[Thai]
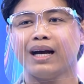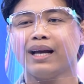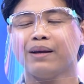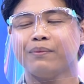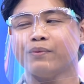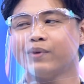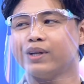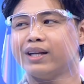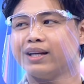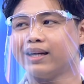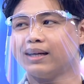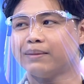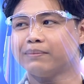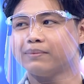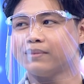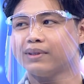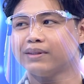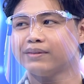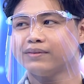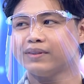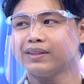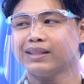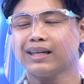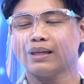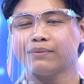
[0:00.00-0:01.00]
ให้หมดเลยครับ
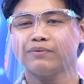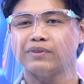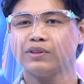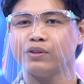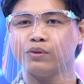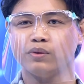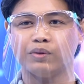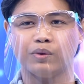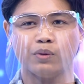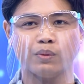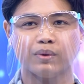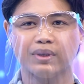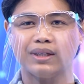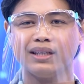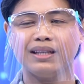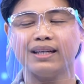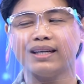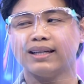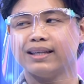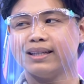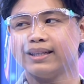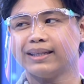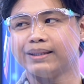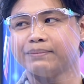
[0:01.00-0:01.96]
สนับสนุนทุกเรื่อง